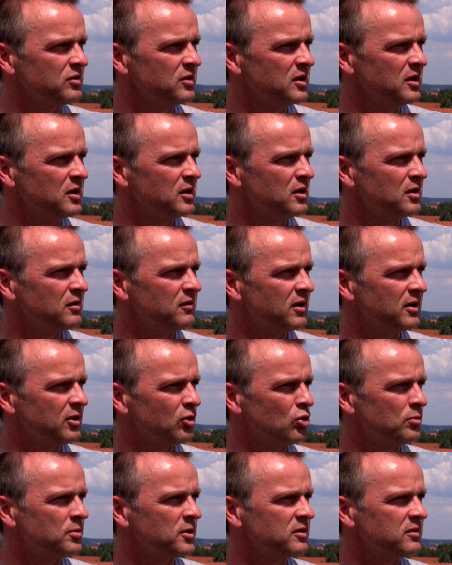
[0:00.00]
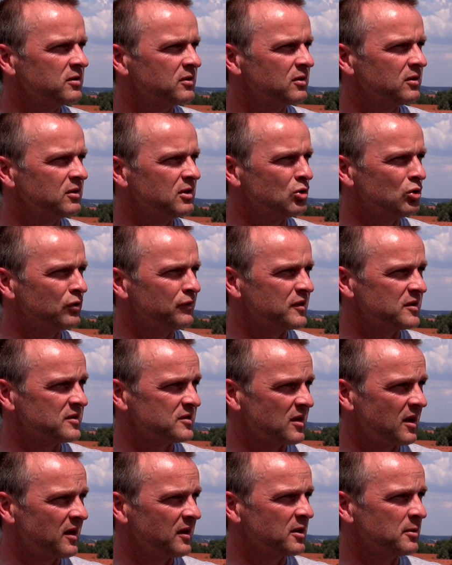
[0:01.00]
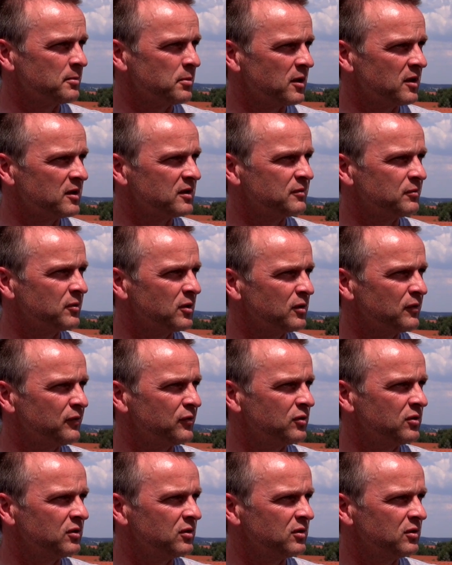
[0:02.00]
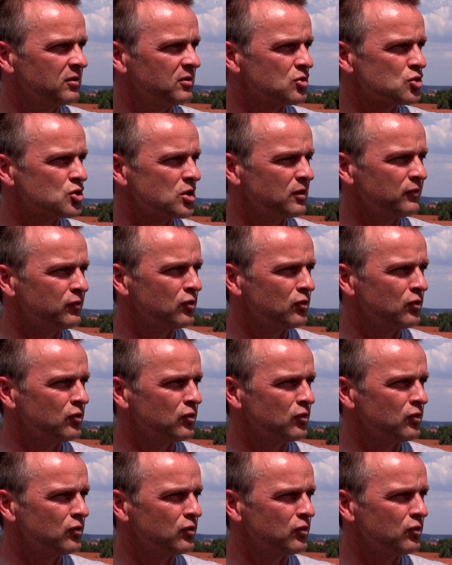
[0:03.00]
tut weil der Robert äh, nicht nur fest eingeplant war für die äh,